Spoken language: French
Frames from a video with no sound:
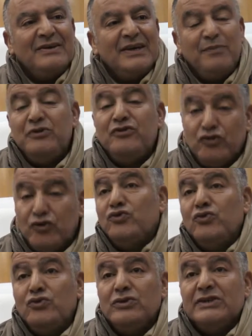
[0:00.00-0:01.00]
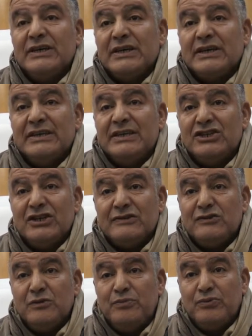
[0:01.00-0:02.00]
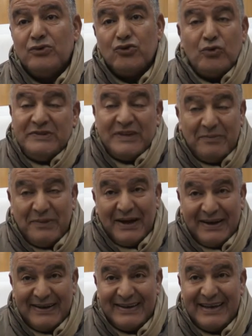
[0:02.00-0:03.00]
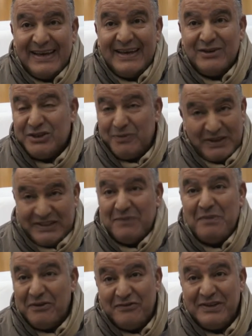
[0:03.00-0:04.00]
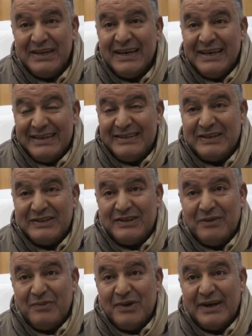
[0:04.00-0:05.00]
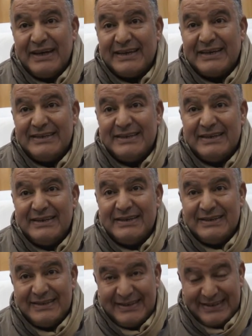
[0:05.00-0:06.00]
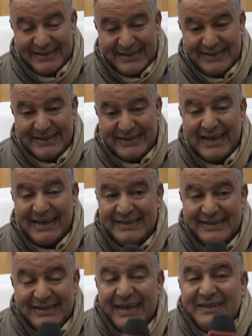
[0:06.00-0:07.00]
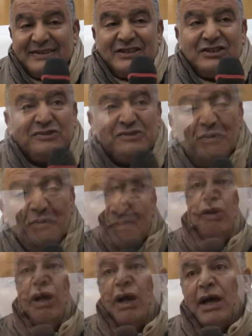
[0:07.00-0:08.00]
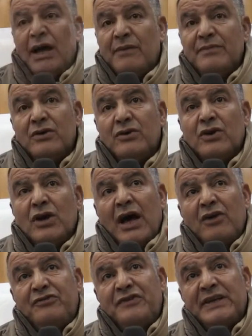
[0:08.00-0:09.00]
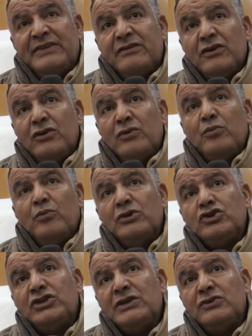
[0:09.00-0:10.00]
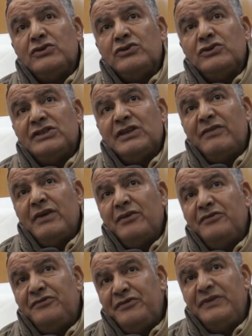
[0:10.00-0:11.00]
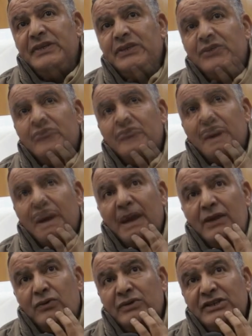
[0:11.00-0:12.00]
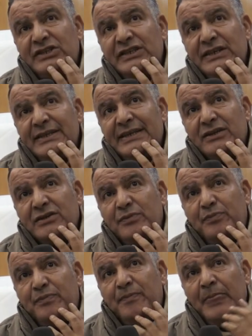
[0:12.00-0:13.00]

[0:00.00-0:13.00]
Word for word: et puis surtout, j'ai écrit des chansons pour le groupe Zebda. J'ai passé ma vie essentiellement à écrire des, des, textes, des chansons. Voilà. Euh, en fait, moi, j'avais envie, à l'origine, d'être